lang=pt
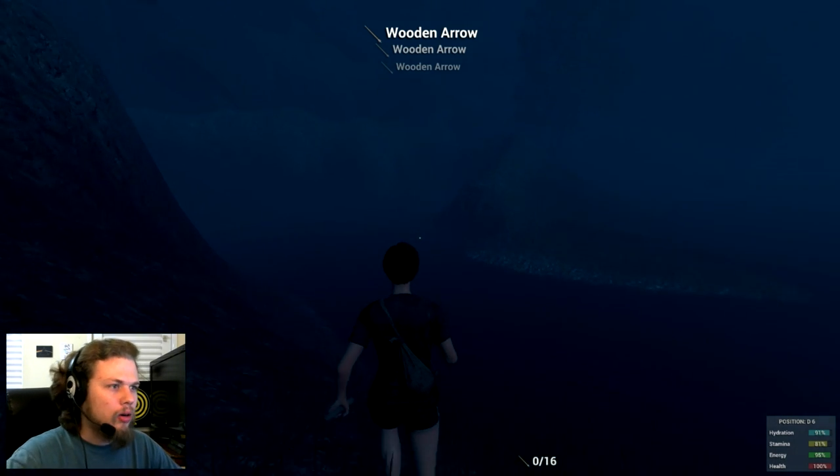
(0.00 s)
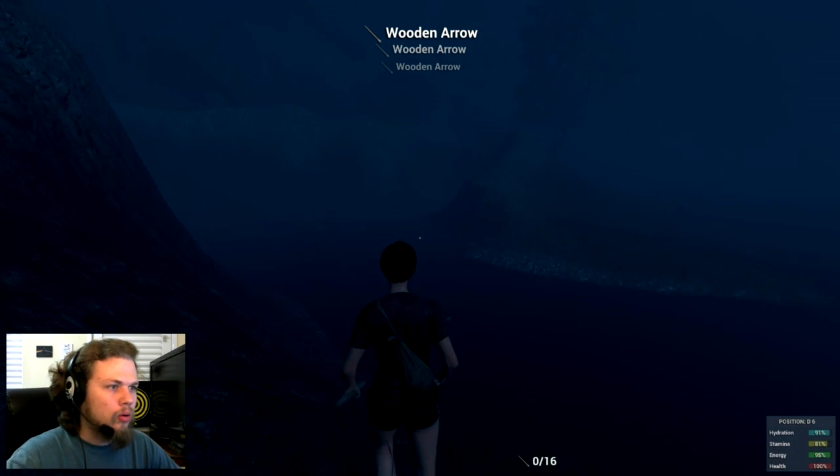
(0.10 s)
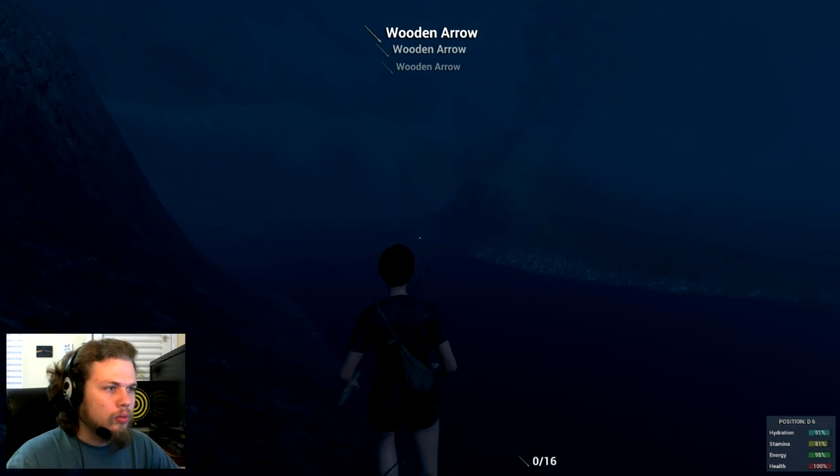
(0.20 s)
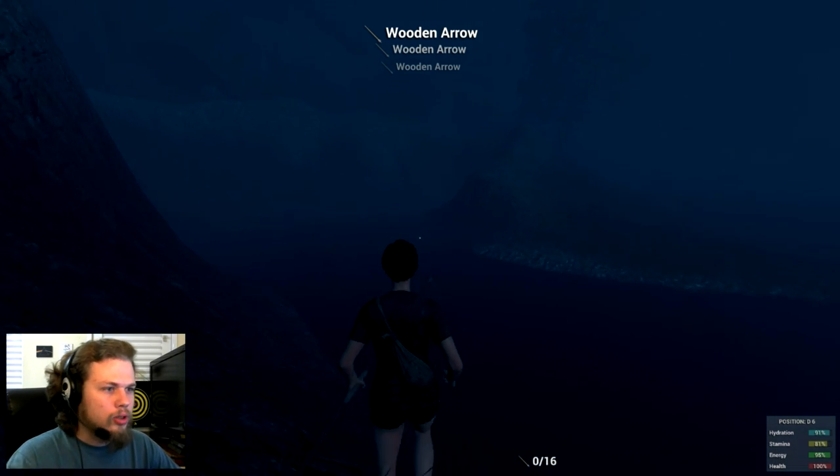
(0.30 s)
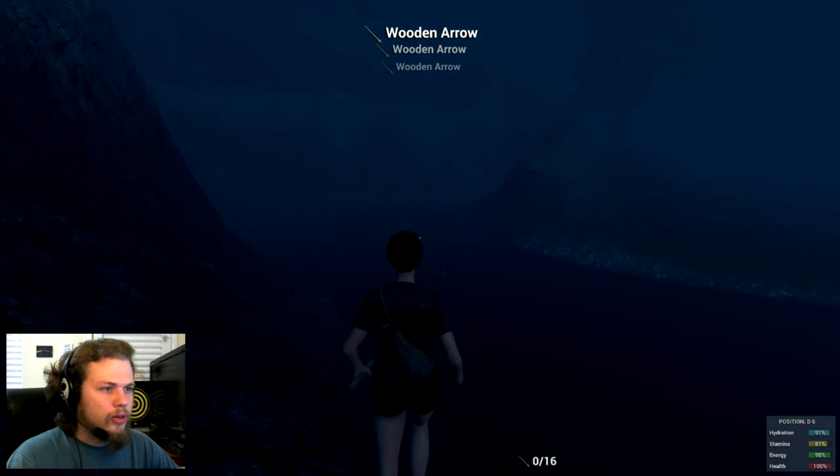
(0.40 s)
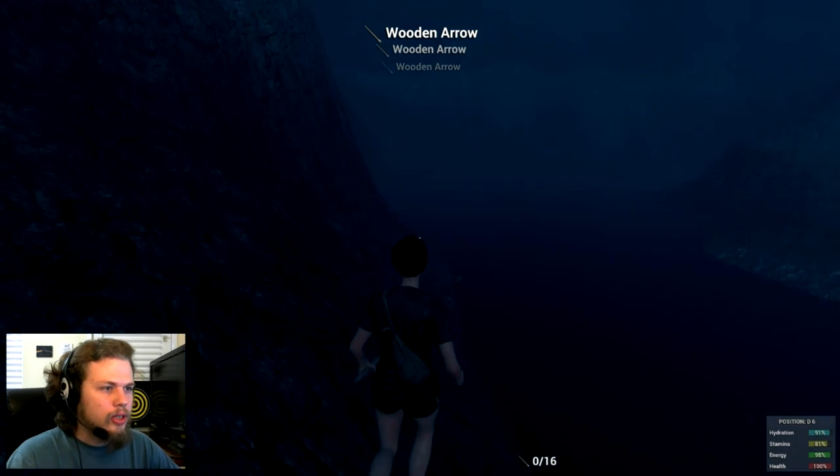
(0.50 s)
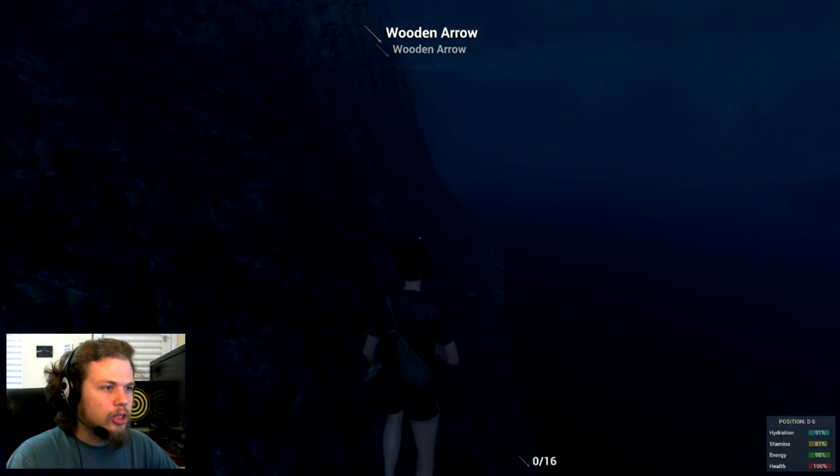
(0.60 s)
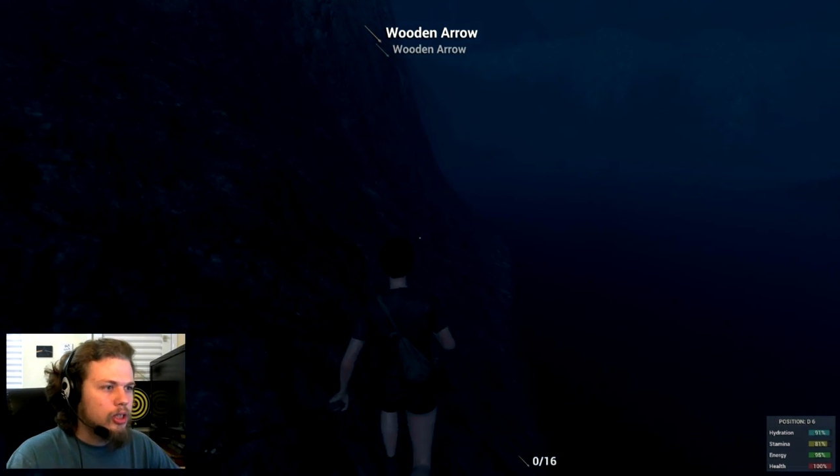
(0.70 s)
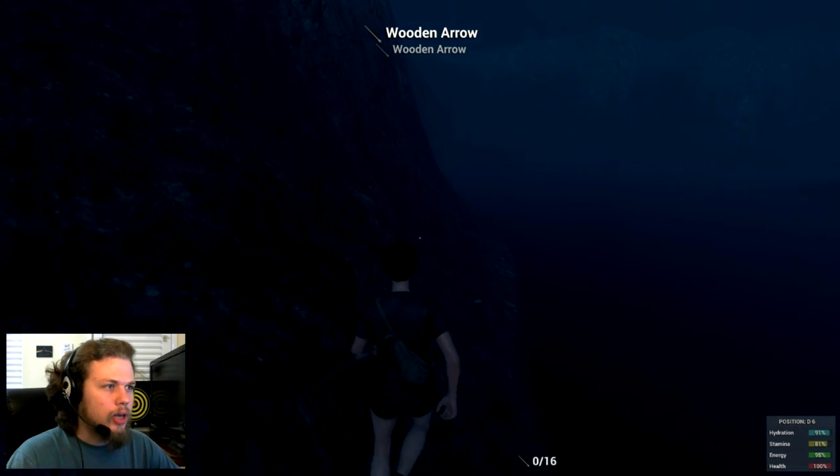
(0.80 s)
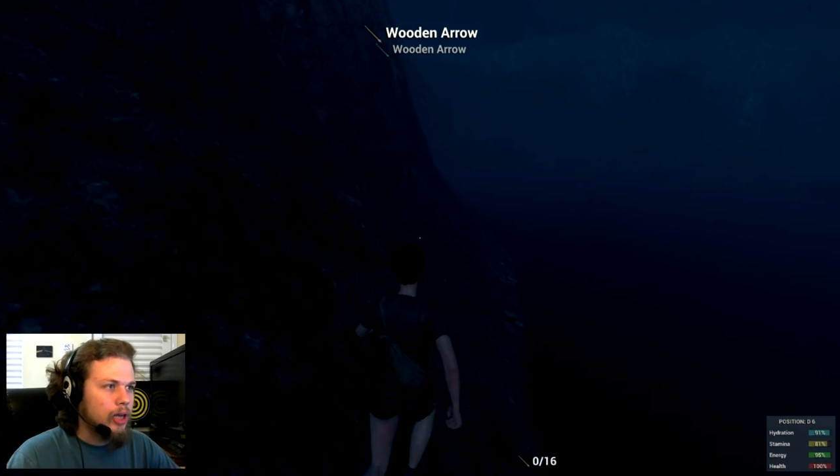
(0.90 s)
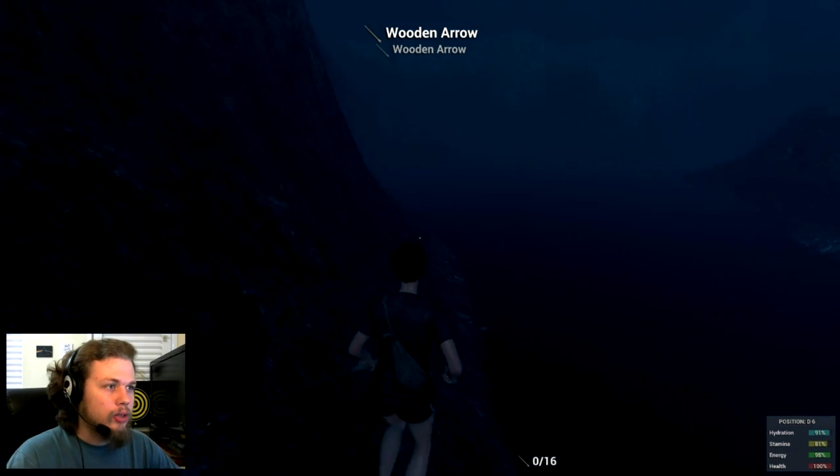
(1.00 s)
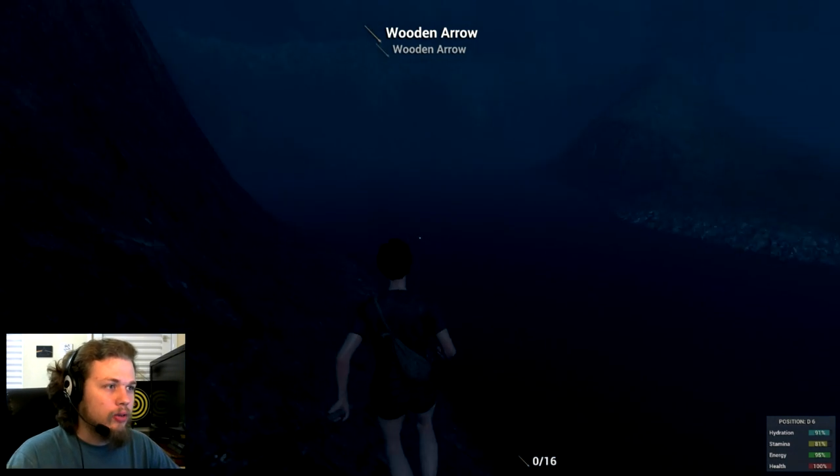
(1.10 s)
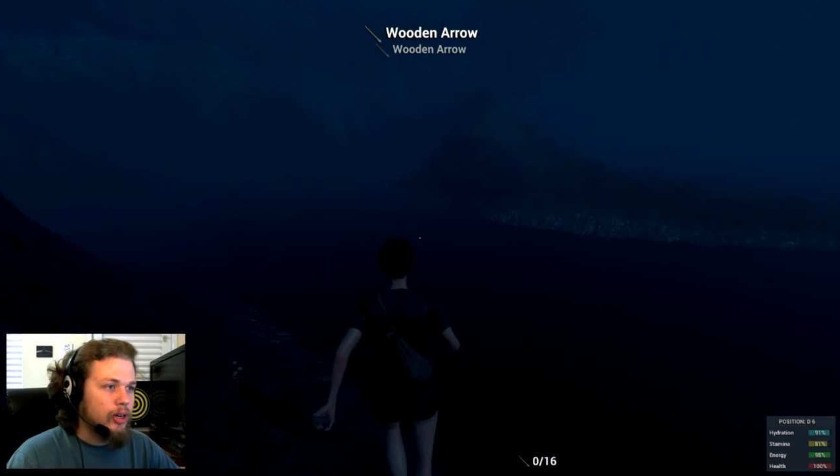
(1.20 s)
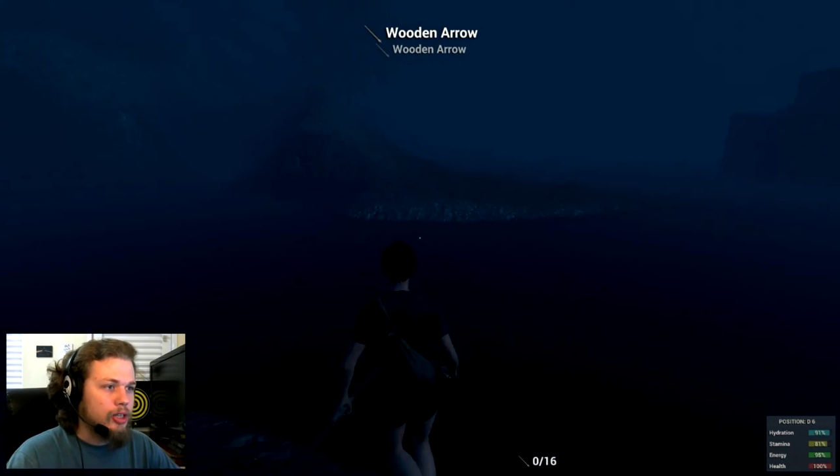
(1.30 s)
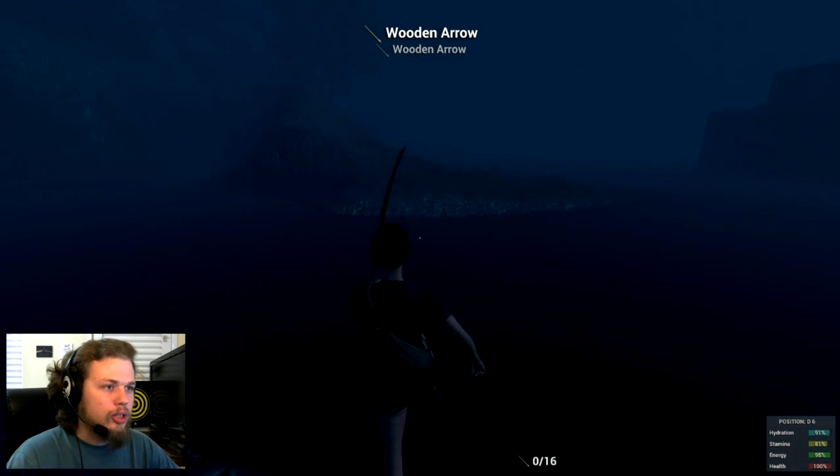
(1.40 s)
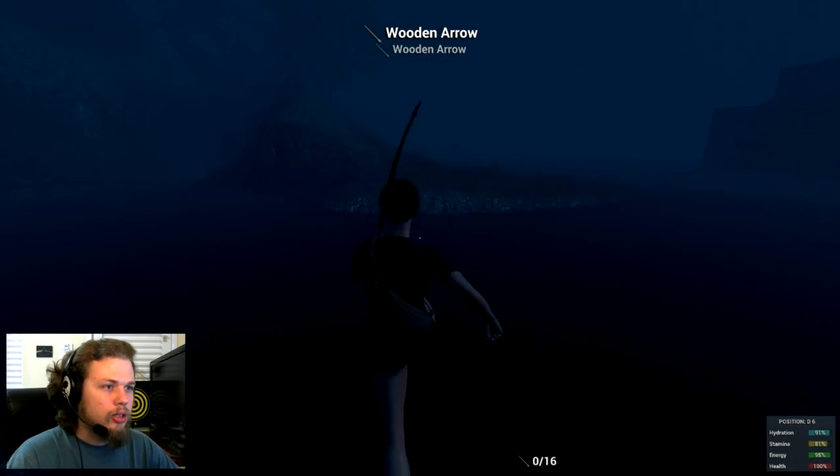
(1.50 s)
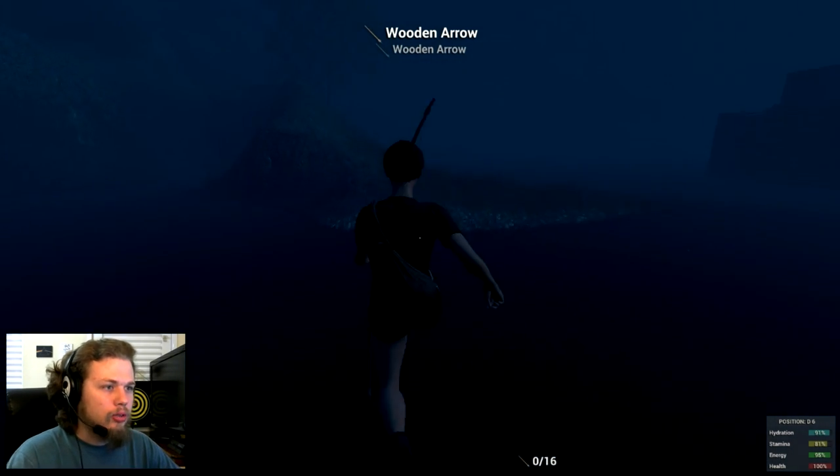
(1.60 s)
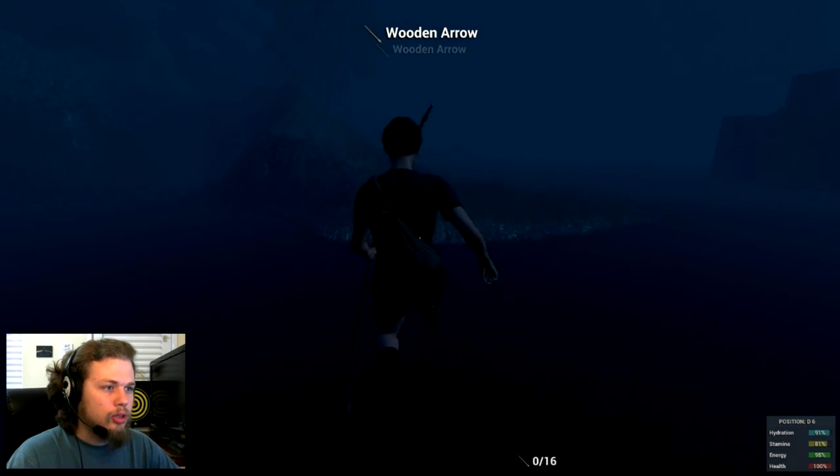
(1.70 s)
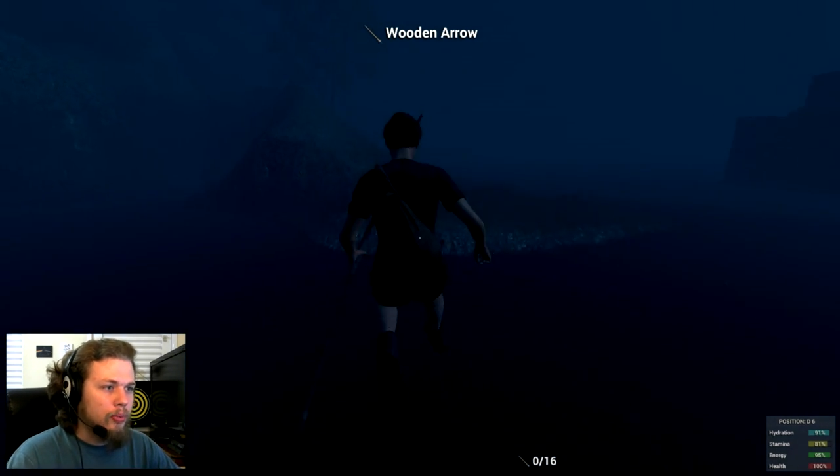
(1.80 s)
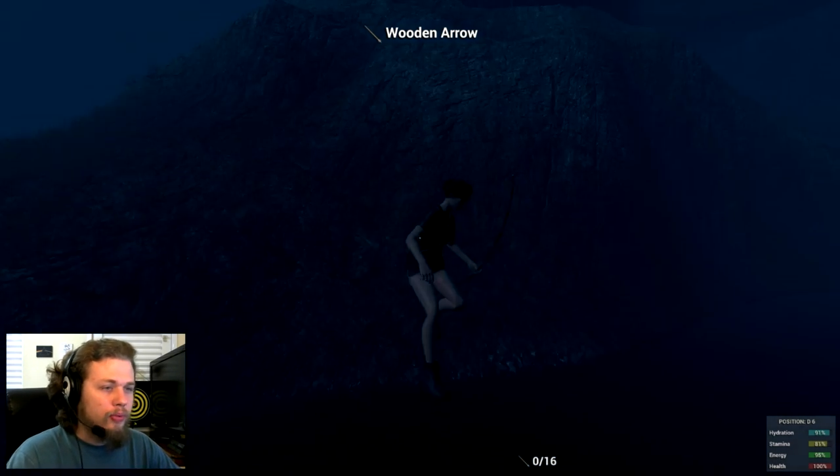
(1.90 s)
algumas vezes elas são invadidas. Então
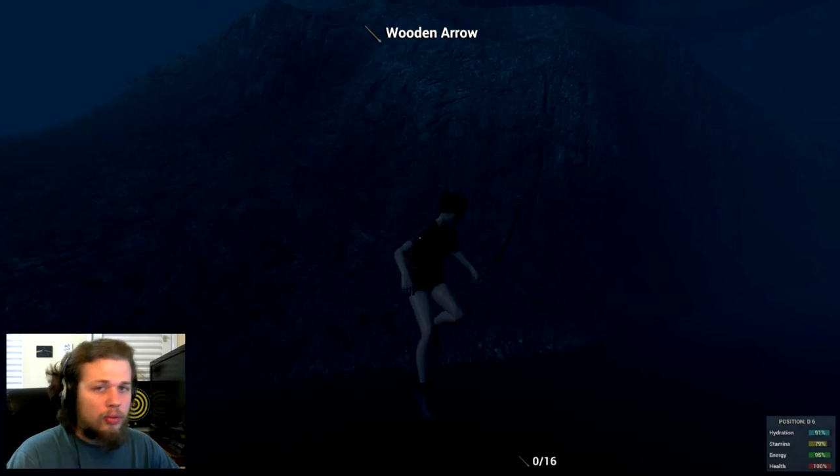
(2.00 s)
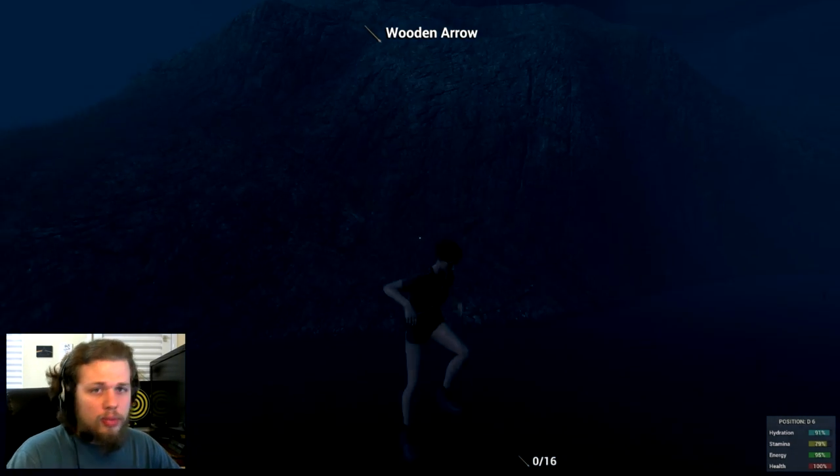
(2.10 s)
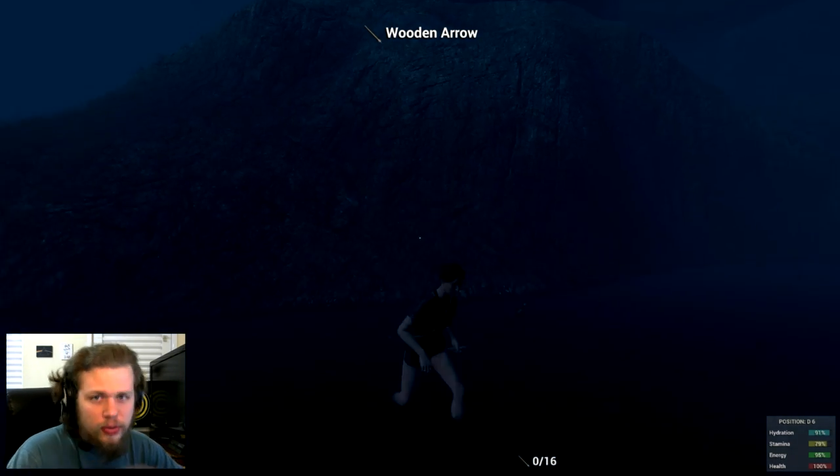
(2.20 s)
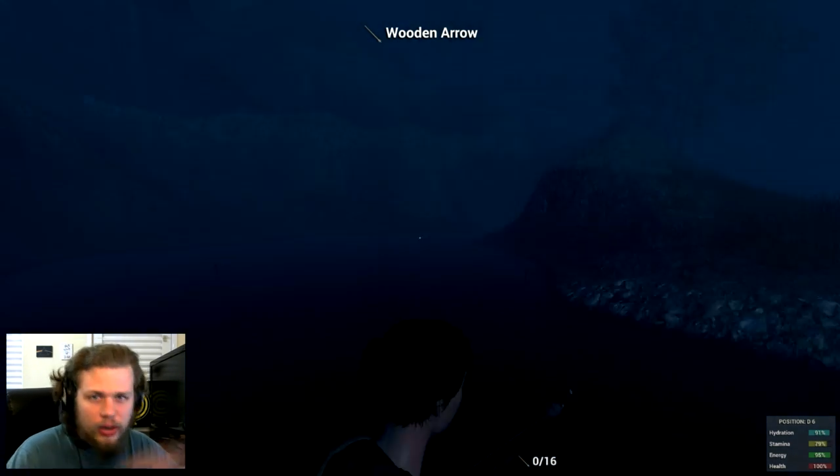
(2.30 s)
sim, eu prefiro me